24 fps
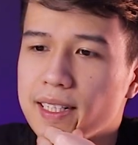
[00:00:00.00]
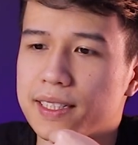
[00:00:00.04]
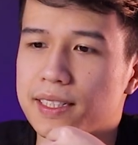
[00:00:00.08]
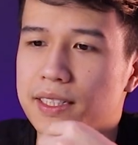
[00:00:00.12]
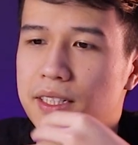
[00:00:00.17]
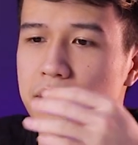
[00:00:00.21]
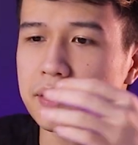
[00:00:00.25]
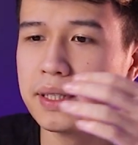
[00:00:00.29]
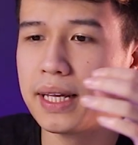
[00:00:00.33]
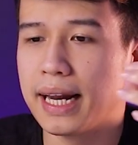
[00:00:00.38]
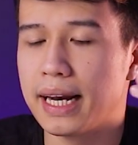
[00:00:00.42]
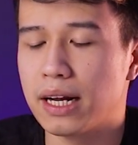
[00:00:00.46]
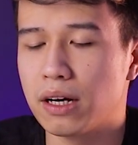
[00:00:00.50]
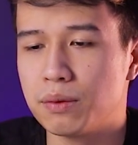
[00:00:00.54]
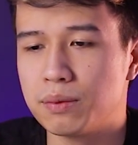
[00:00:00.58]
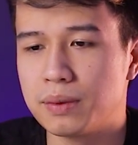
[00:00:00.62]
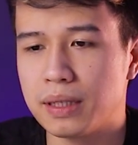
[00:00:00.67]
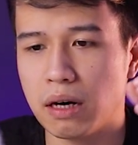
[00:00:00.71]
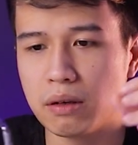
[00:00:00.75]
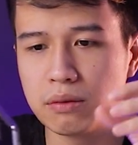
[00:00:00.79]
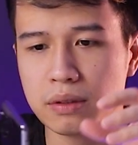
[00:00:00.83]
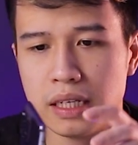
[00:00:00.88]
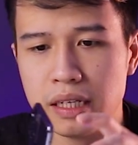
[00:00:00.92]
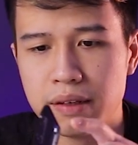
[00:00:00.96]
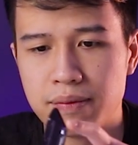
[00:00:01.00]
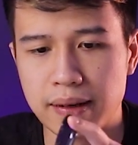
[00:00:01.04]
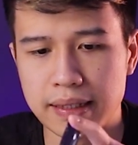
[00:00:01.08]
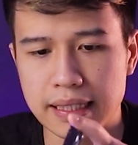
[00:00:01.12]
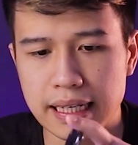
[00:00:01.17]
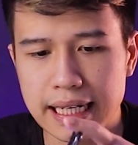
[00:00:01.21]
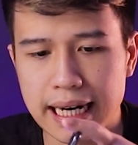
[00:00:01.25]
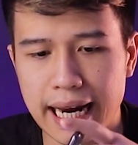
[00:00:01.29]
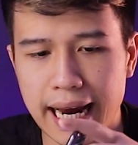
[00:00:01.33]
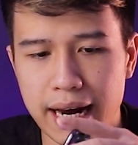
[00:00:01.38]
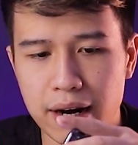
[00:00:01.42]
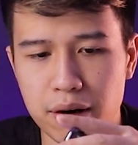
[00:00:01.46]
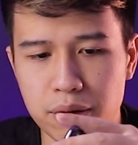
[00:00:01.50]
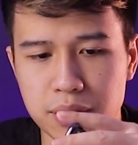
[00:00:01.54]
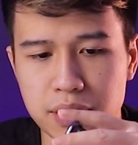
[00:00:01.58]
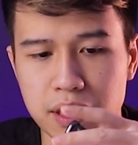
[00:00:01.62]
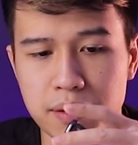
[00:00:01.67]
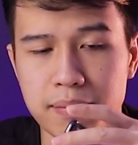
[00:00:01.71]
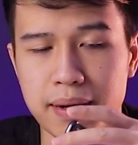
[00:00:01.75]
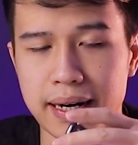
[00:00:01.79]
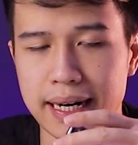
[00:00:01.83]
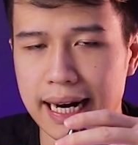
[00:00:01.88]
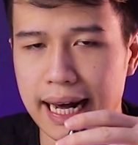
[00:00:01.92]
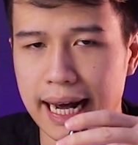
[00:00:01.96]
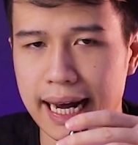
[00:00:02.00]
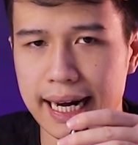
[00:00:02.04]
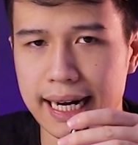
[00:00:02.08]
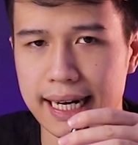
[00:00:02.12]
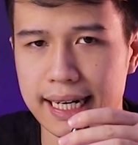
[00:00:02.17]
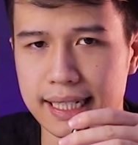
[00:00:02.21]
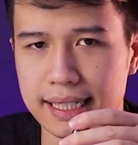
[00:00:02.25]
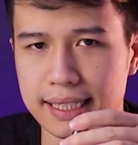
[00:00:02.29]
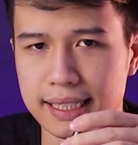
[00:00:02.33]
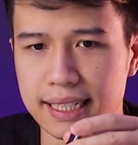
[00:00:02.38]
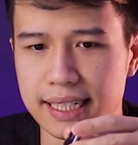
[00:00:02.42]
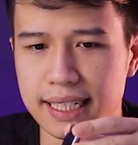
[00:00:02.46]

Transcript: Đầu tiên hãy cùng nhau nhìn về thiết kế của chiếc máy này.